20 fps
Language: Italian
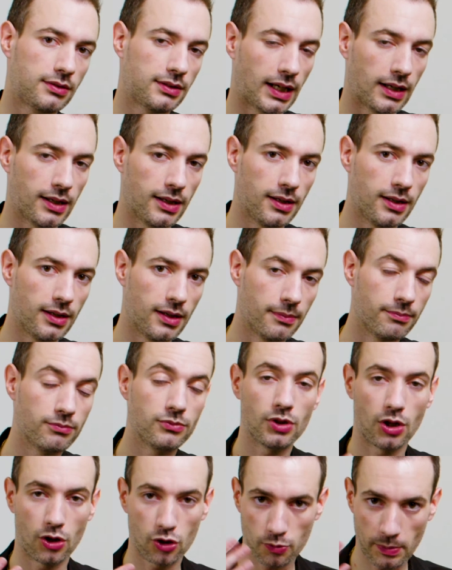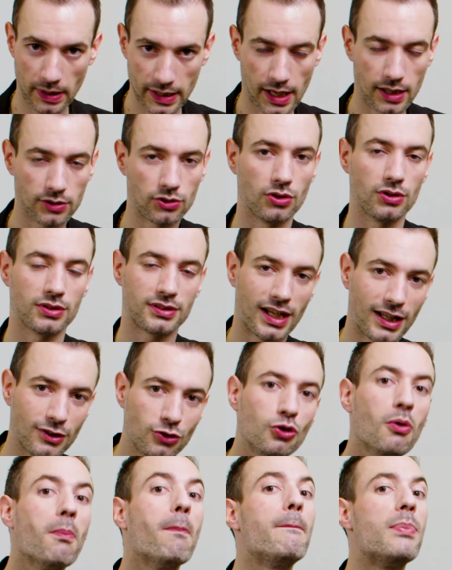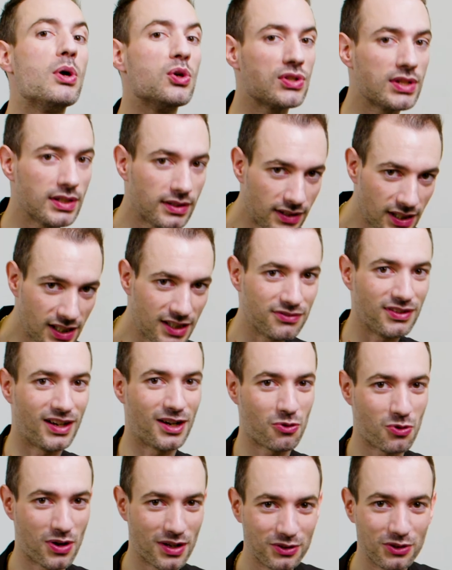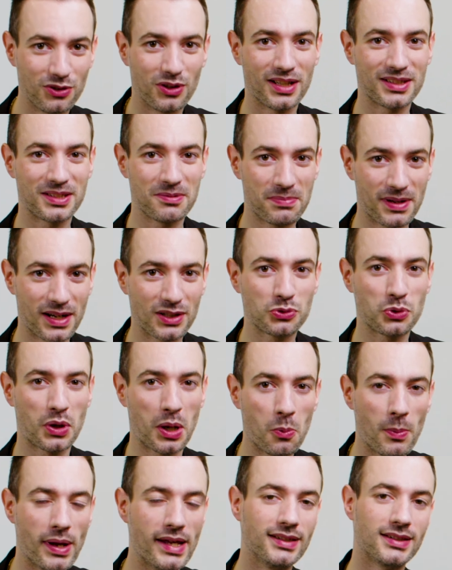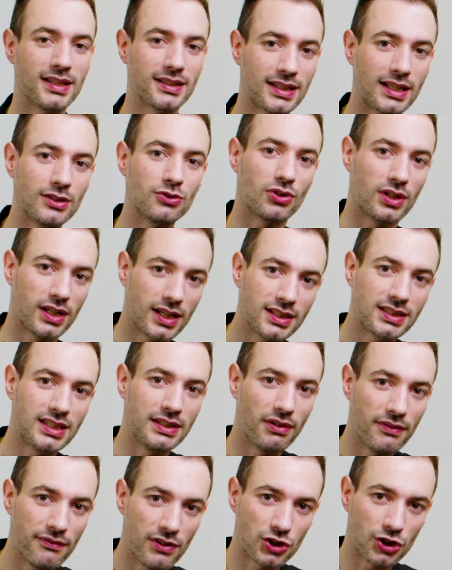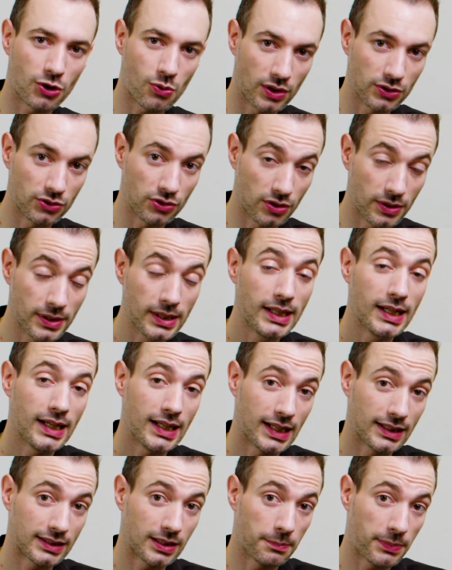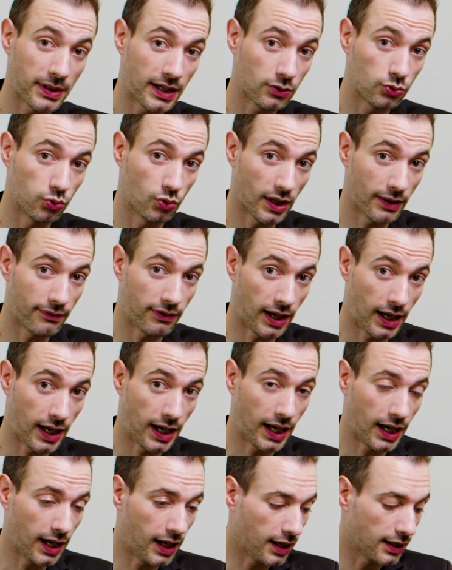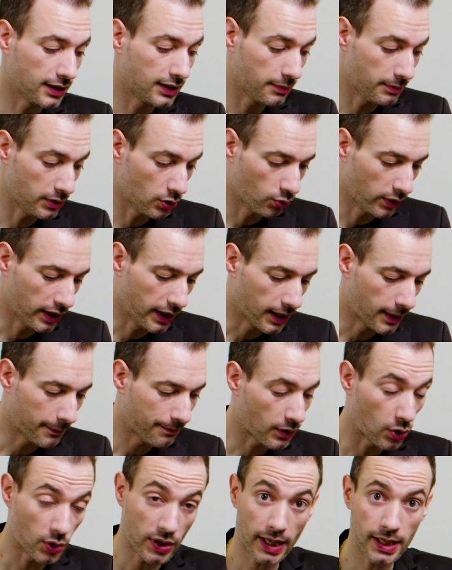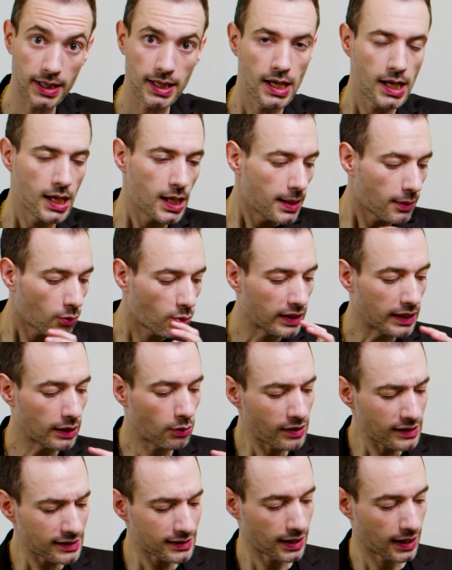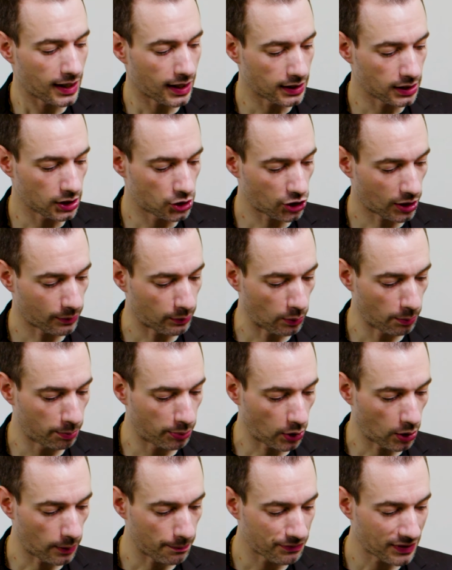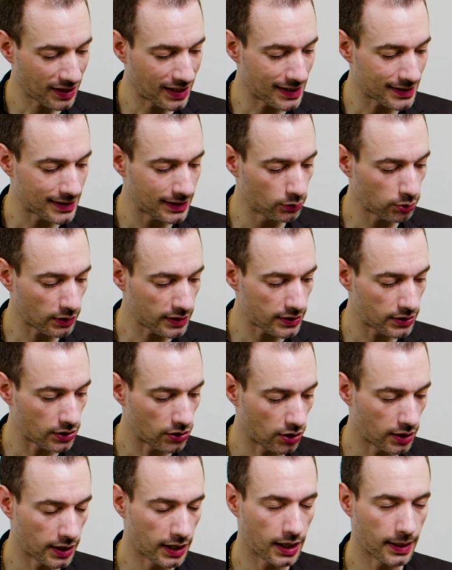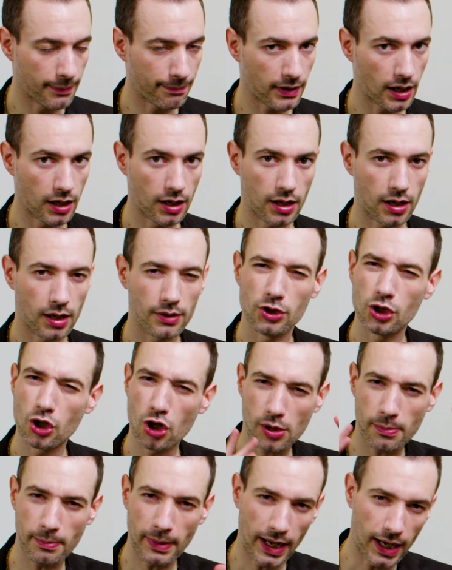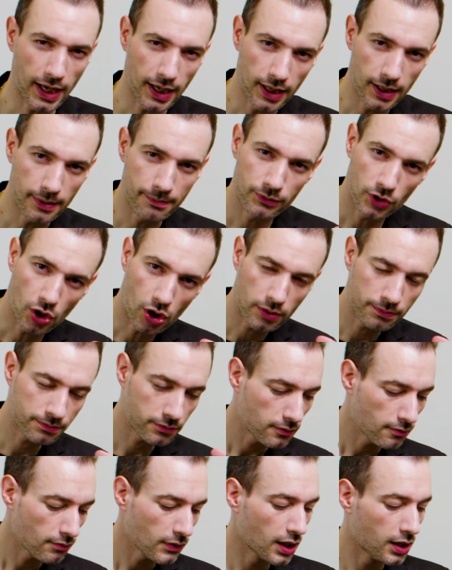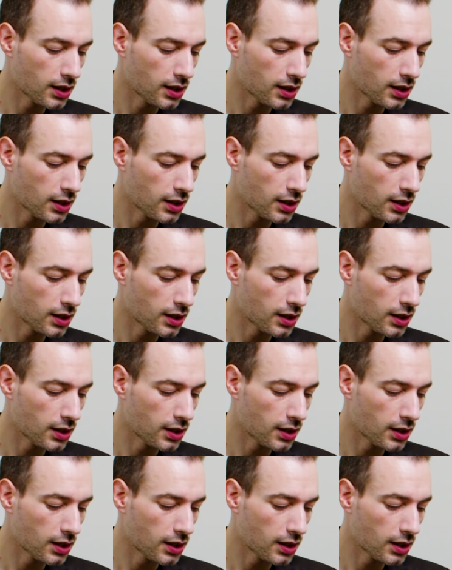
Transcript: ta- eh, ho sbagliato, tanto positiva quando la temperatura aumenta, tanto negativa invece quando la temperatura va a diminuire, ok? Quindi questa era, diciamo, un po' la situazione eh, normale, no?